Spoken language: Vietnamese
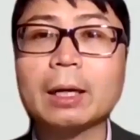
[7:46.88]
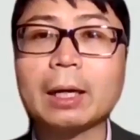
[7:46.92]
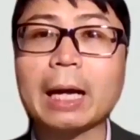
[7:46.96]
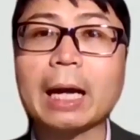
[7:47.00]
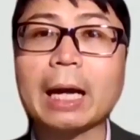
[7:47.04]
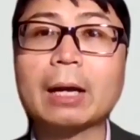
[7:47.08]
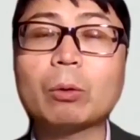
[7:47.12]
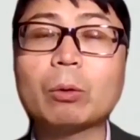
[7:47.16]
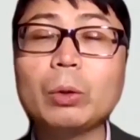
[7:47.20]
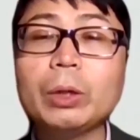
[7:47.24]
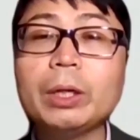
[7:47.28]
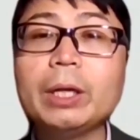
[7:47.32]

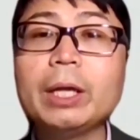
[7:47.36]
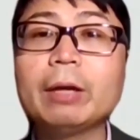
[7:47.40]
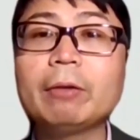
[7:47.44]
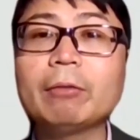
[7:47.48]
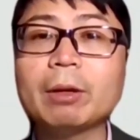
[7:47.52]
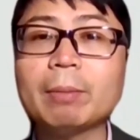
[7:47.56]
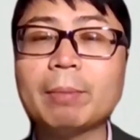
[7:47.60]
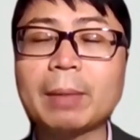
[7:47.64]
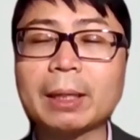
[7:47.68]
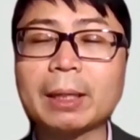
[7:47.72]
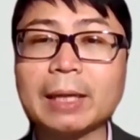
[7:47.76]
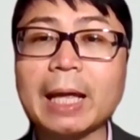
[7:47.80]
Các quy
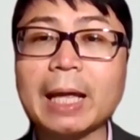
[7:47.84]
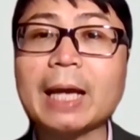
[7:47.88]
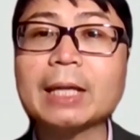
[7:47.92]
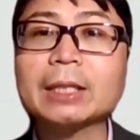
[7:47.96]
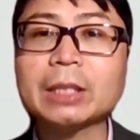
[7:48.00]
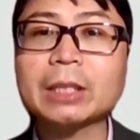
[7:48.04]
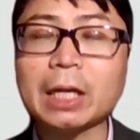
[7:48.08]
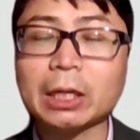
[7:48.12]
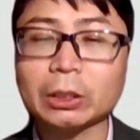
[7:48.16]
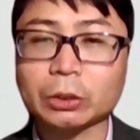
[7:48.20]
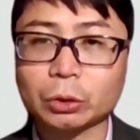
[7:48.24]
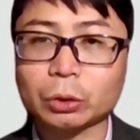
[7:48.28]
định về mặt
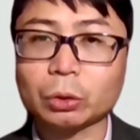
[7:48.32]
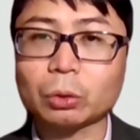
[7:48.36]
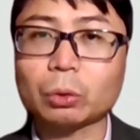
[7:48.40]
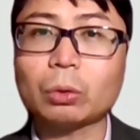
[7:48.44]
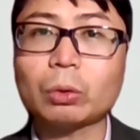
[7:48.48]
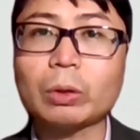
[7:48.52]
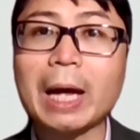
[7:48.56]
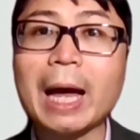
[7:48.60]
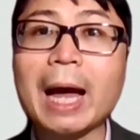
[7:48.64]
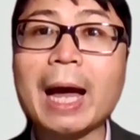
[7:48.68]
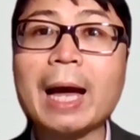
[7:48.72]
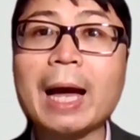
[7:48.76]
tài sản
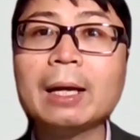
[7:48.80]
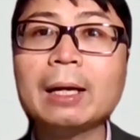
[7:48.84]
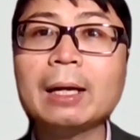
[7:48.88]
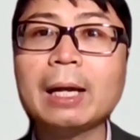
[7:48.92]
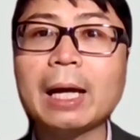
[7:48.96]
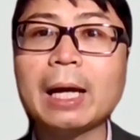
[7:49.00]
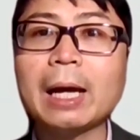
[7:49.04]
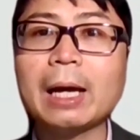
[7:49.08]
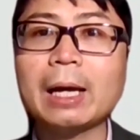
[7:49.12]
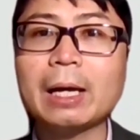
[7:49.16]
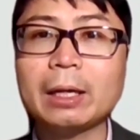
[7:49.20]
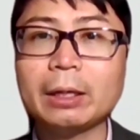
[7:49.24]
số
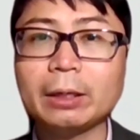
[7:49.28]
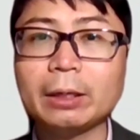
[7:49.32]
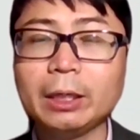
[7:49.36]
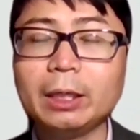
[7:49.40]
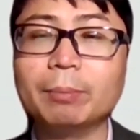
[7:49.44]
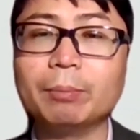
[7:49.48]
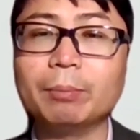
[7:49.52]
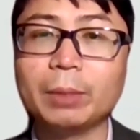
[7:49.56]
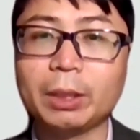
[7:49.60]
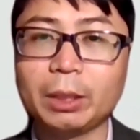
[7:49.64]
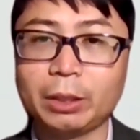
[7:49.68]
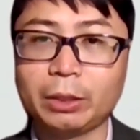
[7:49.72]
đang là
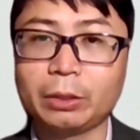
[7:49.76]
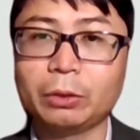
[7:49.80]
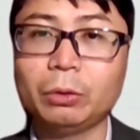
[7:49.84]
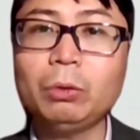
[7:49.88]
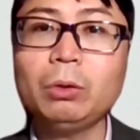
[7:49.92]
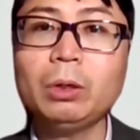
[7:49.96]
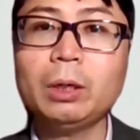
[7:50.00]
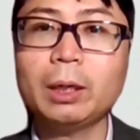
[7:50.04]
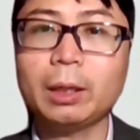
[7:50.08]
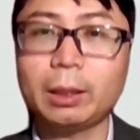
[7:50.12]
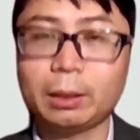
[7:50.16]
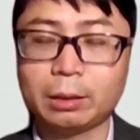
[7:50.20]
điểm
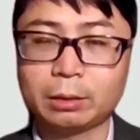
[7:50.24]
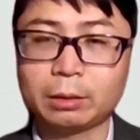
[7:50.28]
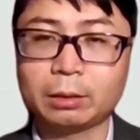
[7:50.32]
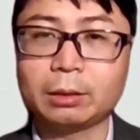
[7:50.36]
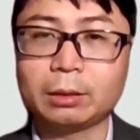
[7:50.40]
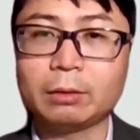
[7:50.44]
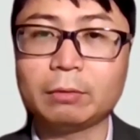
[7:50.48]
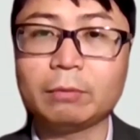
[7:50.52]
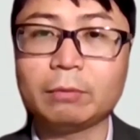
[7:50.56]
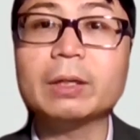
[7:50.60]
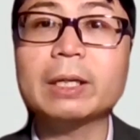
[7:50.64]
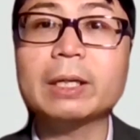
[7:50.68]
yếu ở
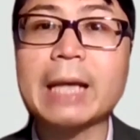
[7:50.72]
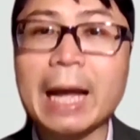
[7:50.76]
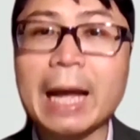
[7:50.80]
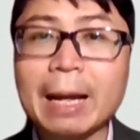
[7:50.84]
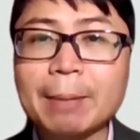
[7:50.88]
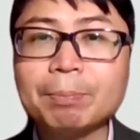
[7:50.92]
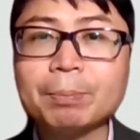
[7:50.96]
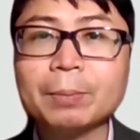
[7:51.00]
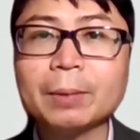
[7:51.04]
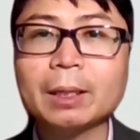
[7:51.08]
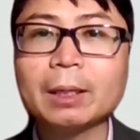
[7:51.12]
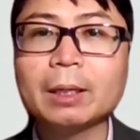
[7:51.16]
Việt
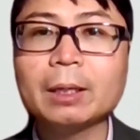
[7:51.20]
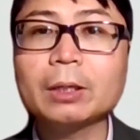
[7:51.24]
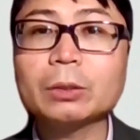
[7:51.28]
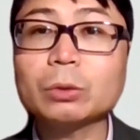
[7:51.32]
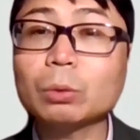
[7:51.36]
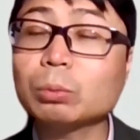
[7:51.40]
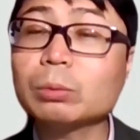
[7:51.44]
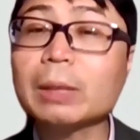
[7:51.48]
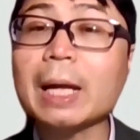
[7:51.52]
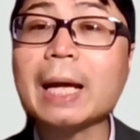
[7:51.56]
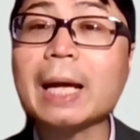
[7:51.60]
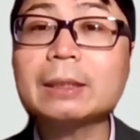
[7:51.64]
Nam
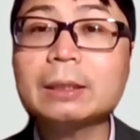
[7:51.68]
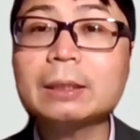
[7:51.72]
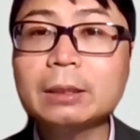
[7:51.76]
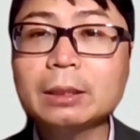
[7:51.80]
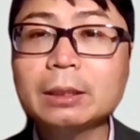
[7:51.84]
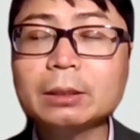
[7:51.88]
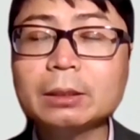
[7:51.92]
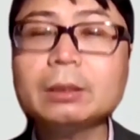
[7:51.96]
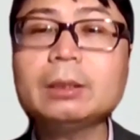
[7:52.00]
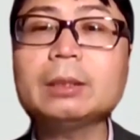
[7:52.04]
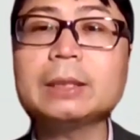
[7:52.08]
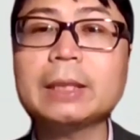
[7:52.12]
chúng ta
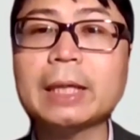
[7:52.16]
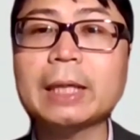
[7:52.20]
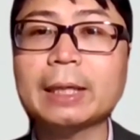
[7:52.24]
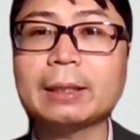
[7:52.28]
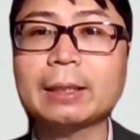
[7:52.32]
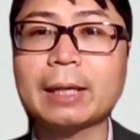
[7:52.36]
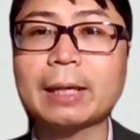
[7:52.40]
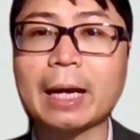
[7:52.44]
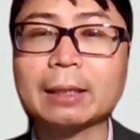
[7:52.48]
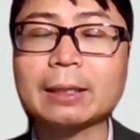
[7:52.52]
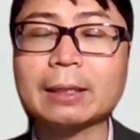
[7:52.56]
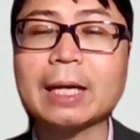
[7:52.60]
chưa thừa
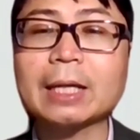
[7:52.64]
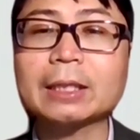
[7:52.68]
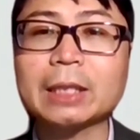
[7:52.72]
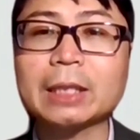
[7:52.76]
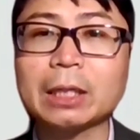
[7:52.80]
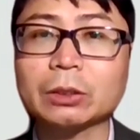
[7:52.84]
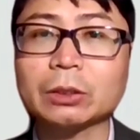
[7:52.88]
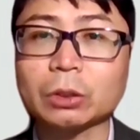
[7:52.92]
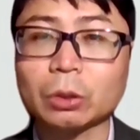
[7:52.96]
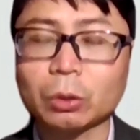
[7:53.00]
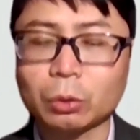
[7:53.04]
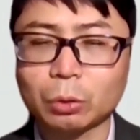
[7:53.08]
nhận các tài
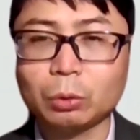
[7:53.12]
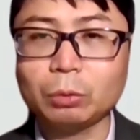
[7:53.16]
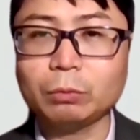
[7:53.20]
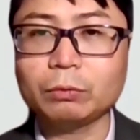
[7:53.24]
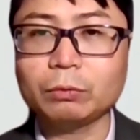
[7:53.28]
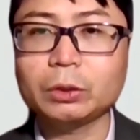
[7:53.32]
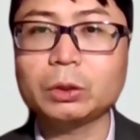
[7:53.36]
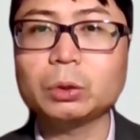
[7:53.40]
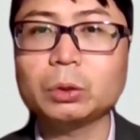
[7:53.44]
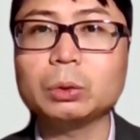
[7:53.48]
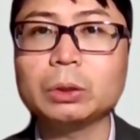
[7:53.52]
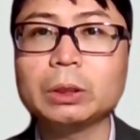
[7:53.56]
sản
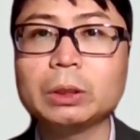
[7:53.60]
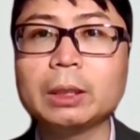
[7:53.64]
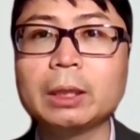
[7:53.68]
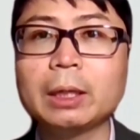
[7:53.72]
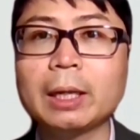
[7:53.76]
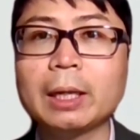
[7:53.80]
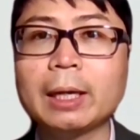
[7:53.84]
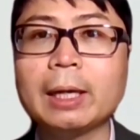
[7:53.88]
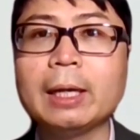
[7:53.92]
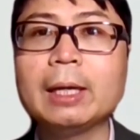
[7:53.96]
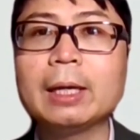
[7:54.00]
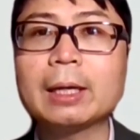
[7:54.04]
số ví dụ như
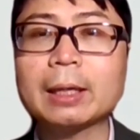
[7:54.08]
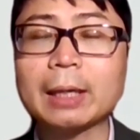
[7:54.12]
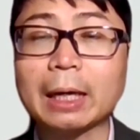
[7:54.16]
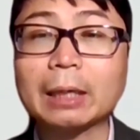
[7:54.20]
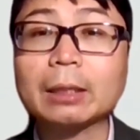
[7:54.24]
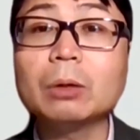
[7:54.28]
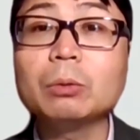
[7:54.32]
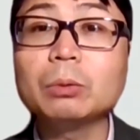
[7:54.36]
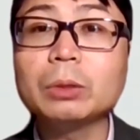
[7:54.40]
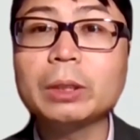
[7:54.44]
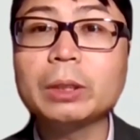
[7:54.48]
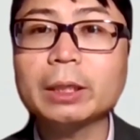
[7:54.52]
là
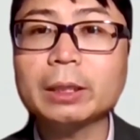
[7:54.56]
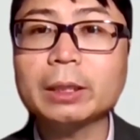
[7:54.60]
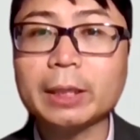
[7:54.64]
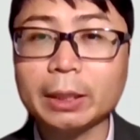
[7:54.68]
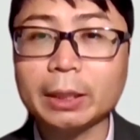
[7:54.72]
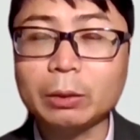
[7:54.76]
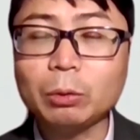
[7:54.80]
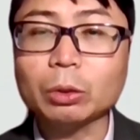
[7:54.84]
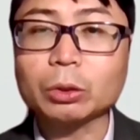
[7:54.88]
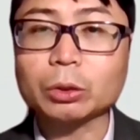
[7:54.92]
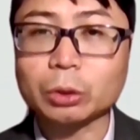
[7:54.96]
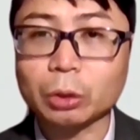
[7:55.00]
các đồng tiền
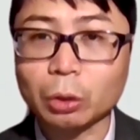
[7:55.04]
kỹ thuật